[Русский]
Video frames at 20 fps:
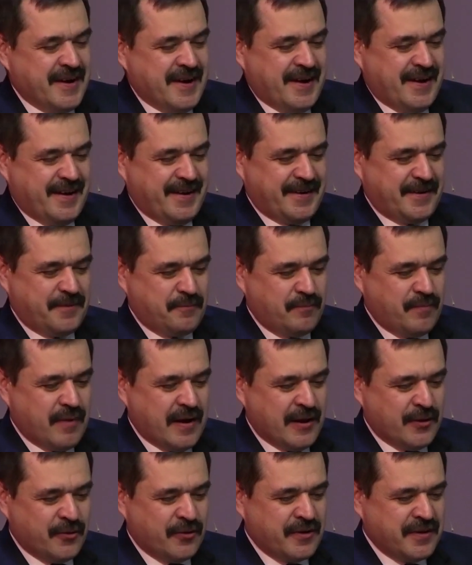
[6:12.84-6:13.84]
А,
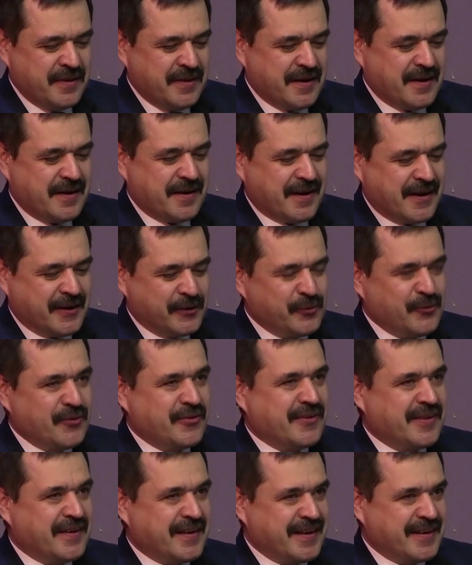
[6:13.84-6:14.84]
больной
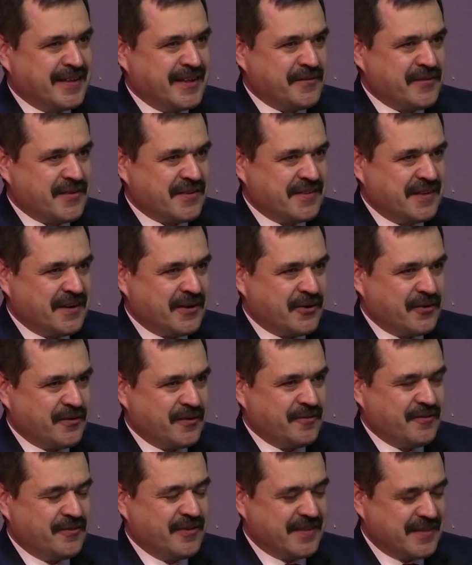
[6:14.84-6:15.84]
радуется, когда
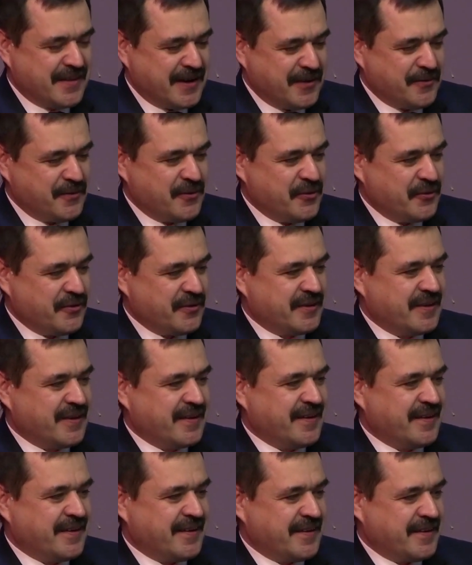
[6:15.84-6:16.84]
выздоравливает.
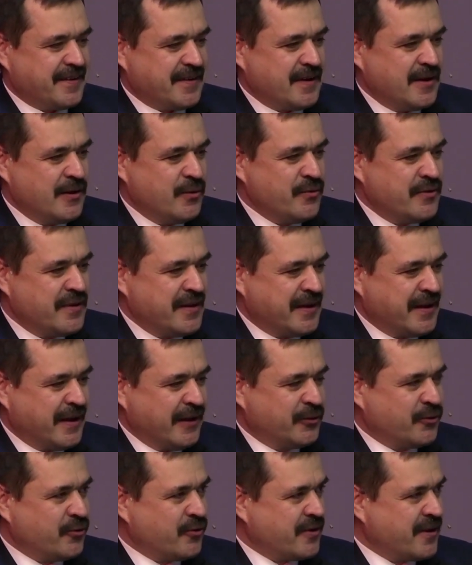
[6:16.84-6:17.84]
А, люди,
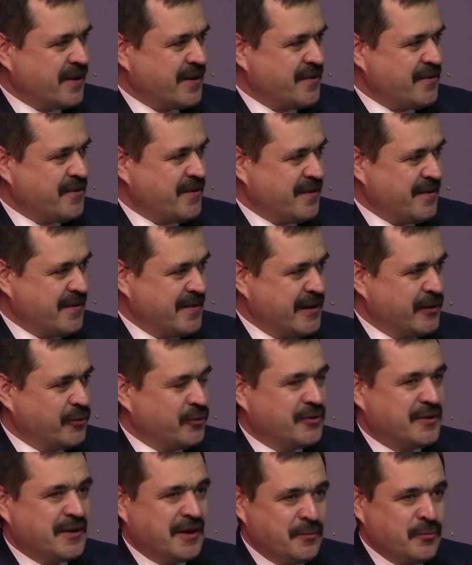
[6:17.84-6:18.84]
которые э,
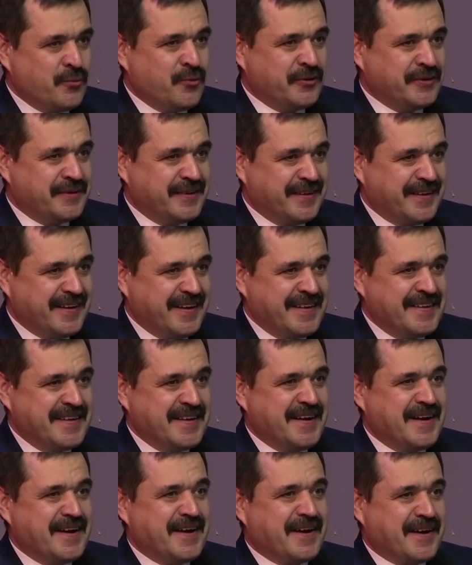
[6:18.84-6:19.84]
делают ремонт,
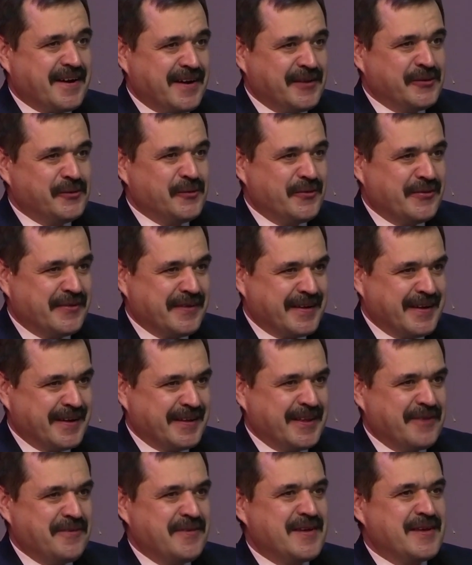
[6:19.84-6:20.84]
они радуются,
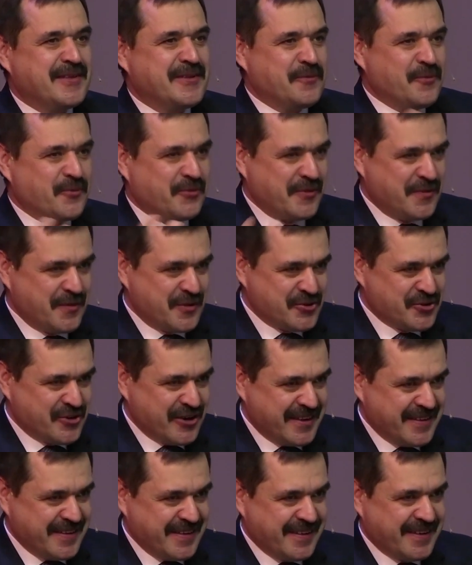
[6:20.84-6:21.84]
когда видят его
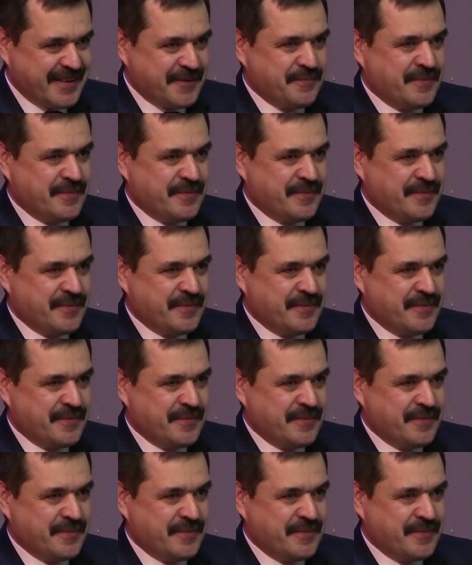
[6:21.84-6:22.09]
завершение.